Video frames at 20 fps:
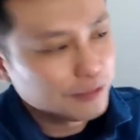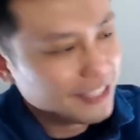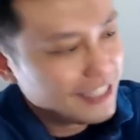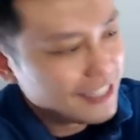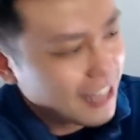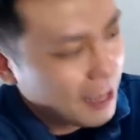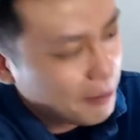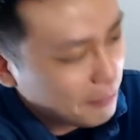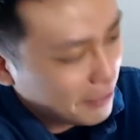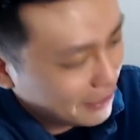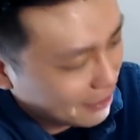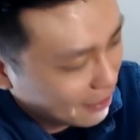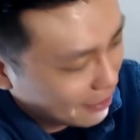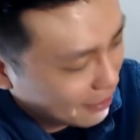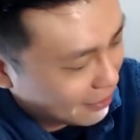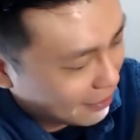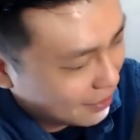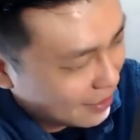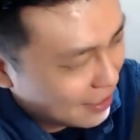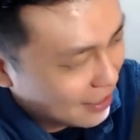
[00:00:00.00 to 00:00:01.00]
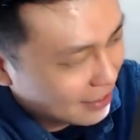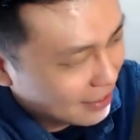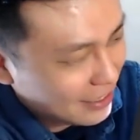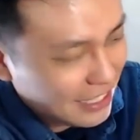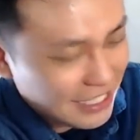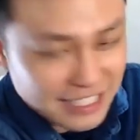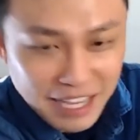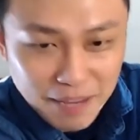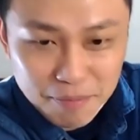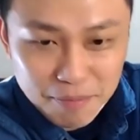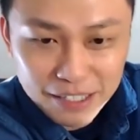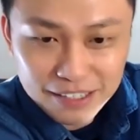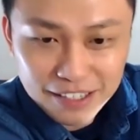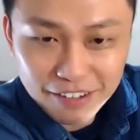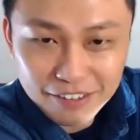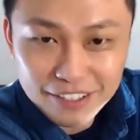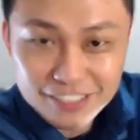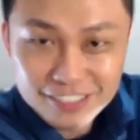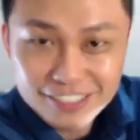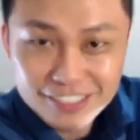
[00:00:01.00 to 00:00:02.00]
第三名哦。第三名到
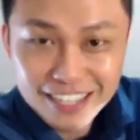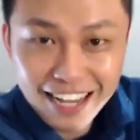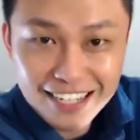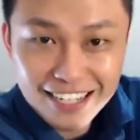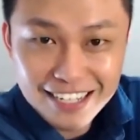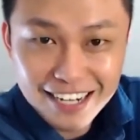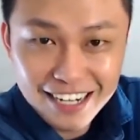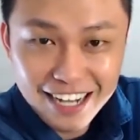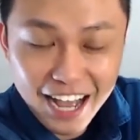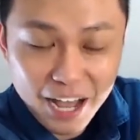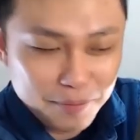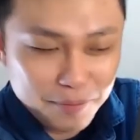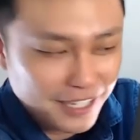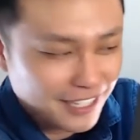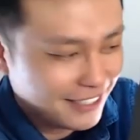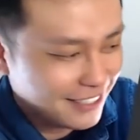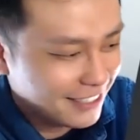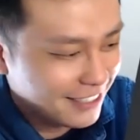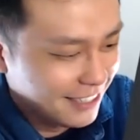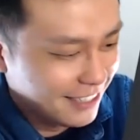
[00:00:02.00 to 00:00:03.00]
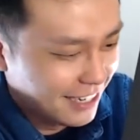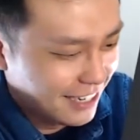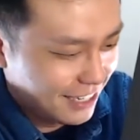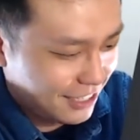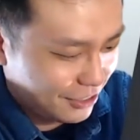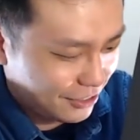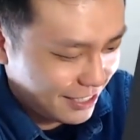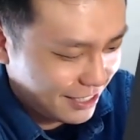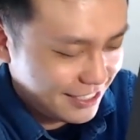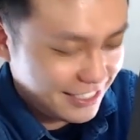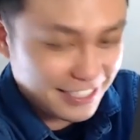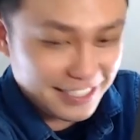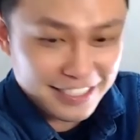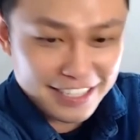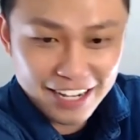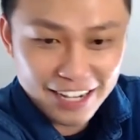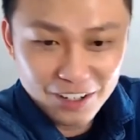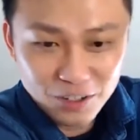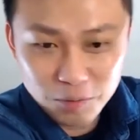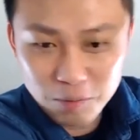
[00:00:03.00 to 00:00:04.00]
底是哪一张卡片呢？有点紧
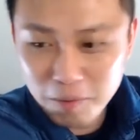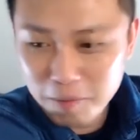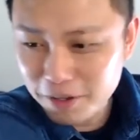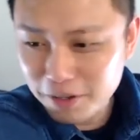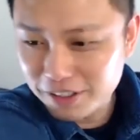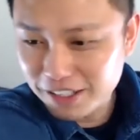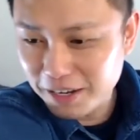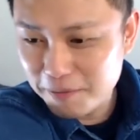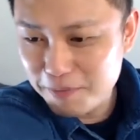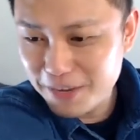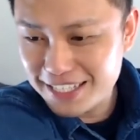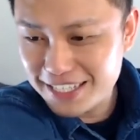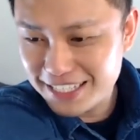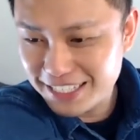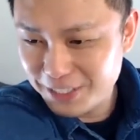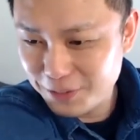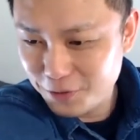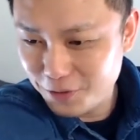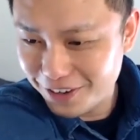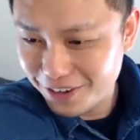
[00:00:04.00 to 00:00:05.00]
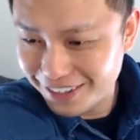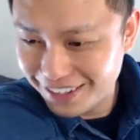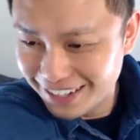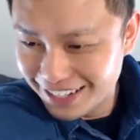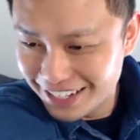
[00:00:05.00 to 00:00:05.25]
张哦，我们没有那个背景音乐。